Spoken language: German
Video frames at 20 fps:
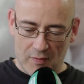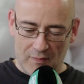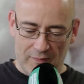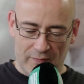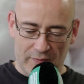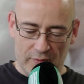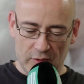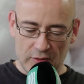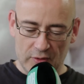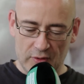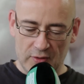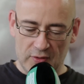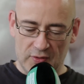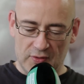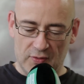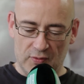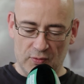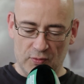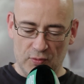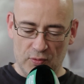
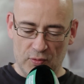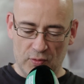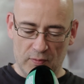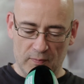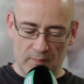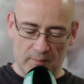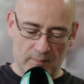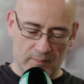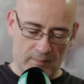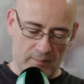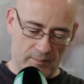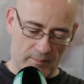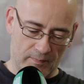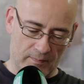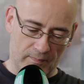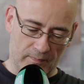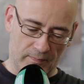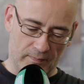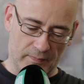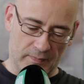würdest du
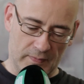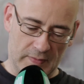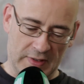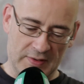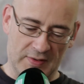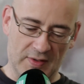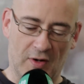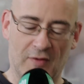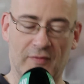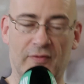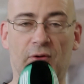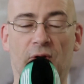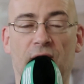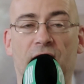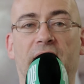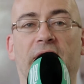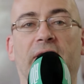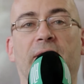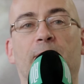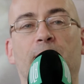ans Aufhören
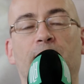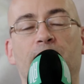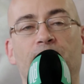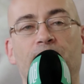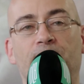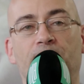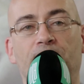denken.